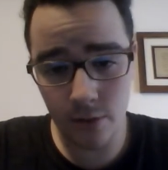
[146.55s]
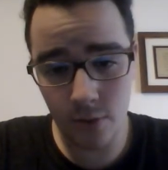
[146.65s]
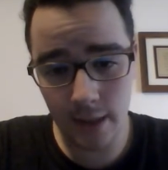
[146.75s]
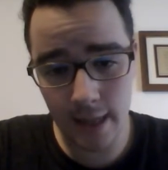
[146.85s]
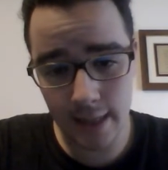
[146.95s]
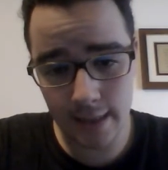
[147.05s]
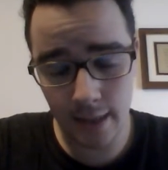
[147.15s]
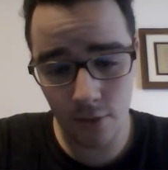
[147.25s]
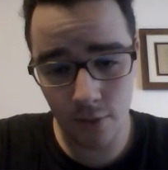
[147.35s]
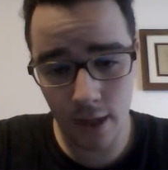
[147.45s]
sulla
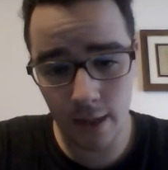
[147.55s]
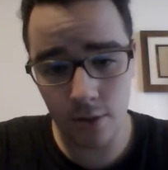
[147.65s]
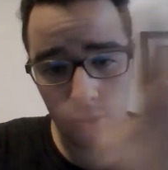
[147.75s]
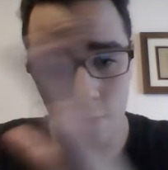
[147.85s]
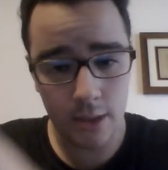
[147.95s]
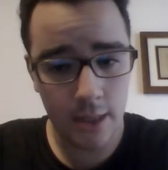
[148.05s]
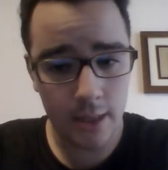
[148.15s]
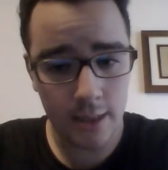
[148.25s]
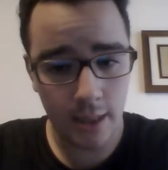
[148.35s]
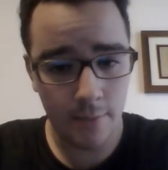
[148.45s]
destra Ronaldo e sulla
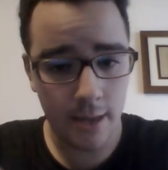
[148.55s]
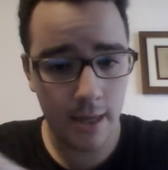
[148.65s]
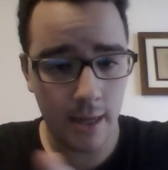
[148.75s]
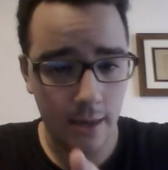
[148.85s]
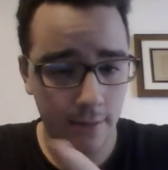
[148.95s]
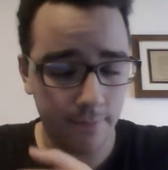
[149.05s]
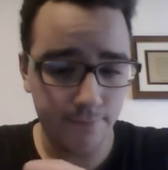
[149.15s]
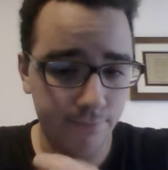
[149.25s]
sinistra Bale